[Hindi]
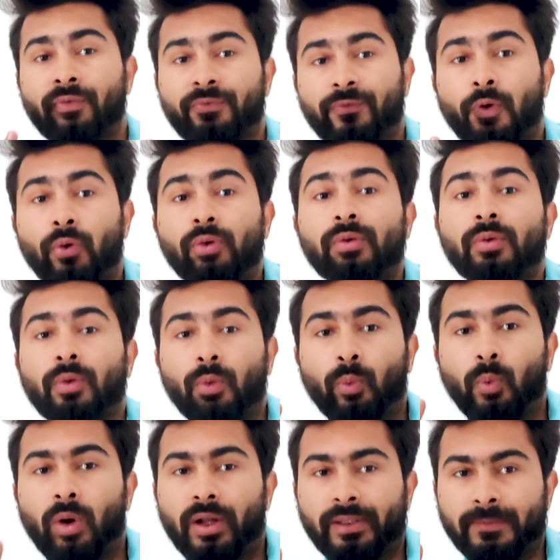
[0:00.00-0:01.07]
फोर
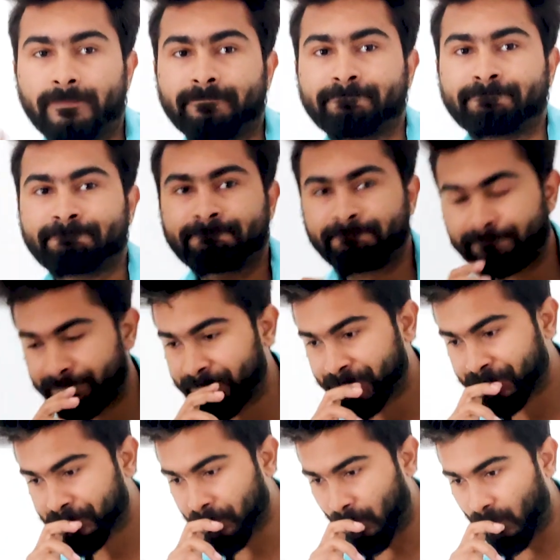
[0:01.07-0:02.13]
वन
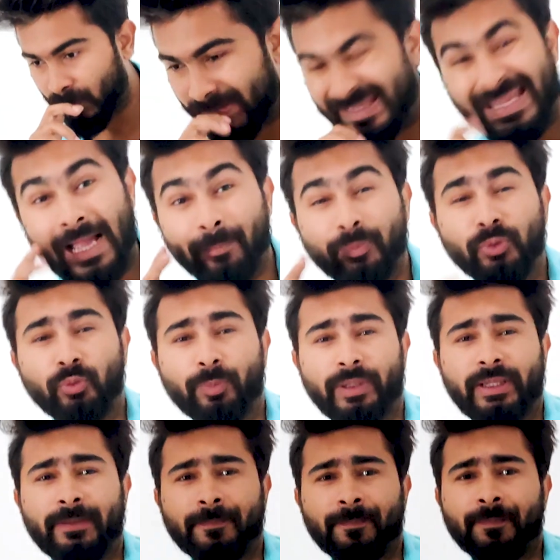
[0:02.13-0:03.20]
कैंप नू
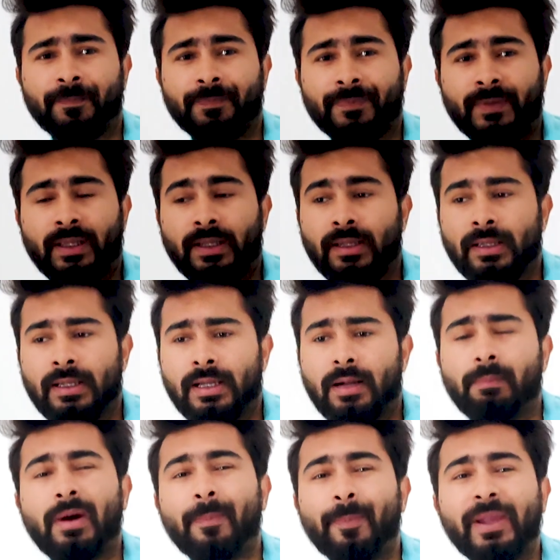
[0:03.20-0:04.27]
पे
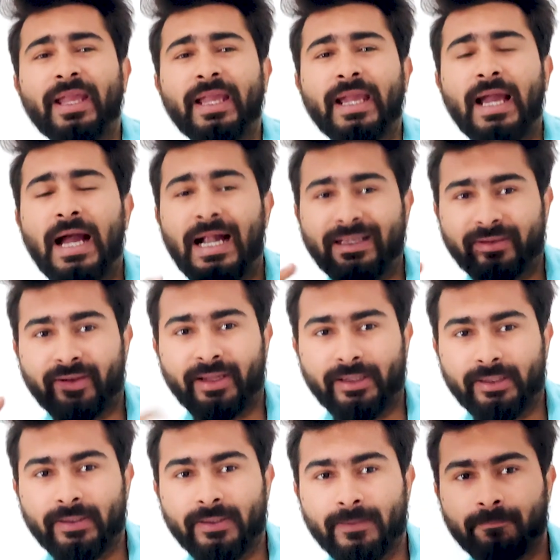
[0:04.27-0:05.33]
बापे
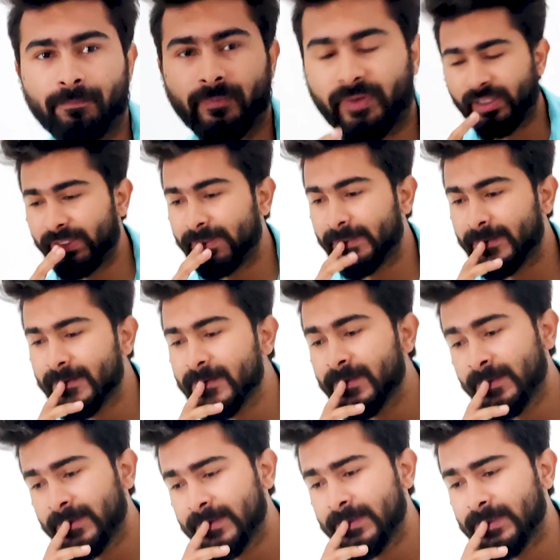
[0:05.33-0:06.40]
हैट्रिक राइट
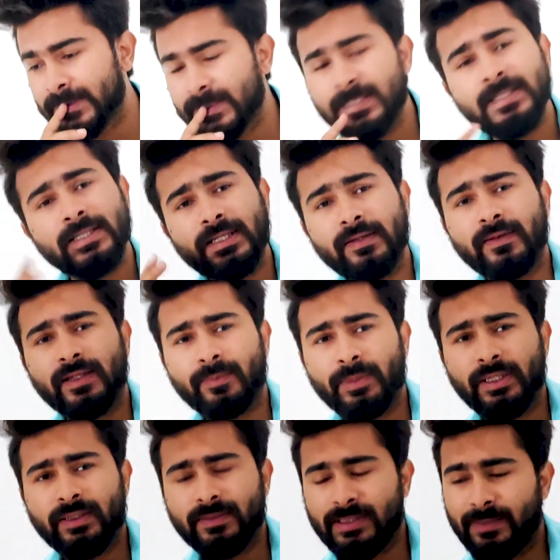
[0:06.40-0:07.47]
कल रात
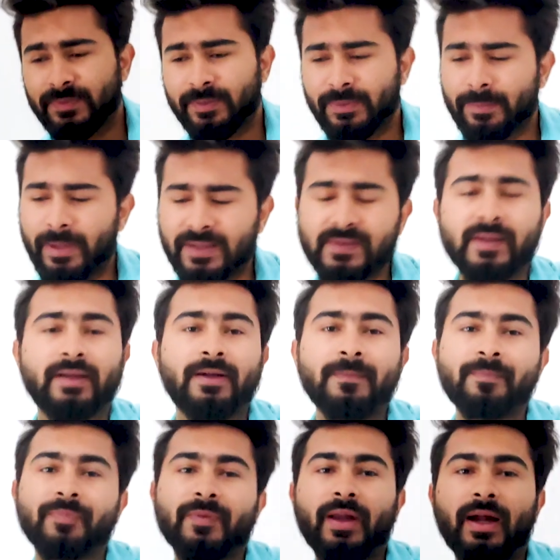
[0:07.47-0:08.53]
में हम सब ने मैच देखा
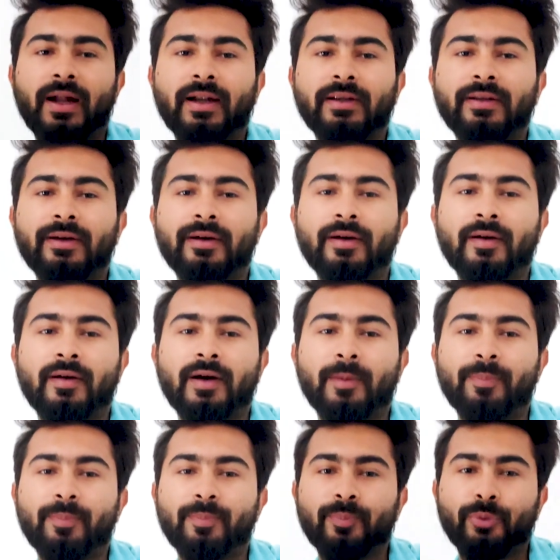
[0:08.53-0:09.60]
एंड uh,
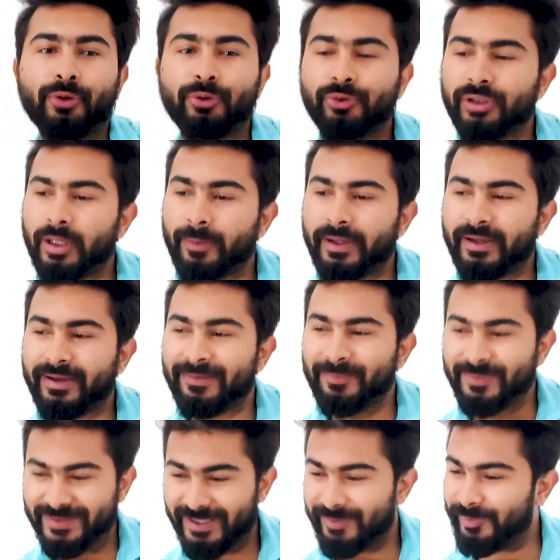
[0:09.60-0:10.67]
अब पूरी दुनिया में
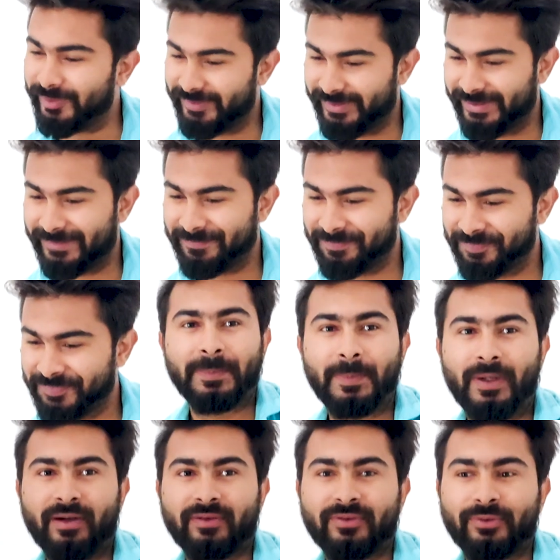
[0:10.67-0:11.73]
मजाक बन रहा है
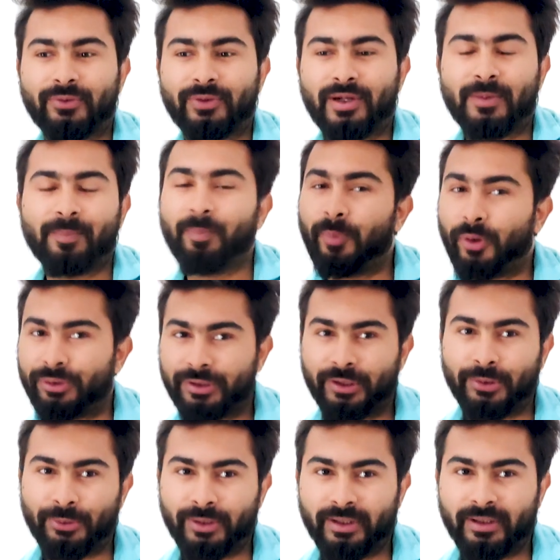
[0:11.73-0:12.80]
बार्सलोना
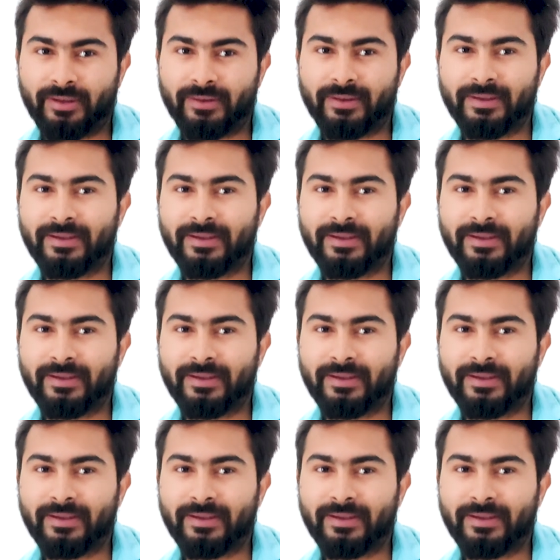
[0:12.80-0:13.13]
बॉटलोना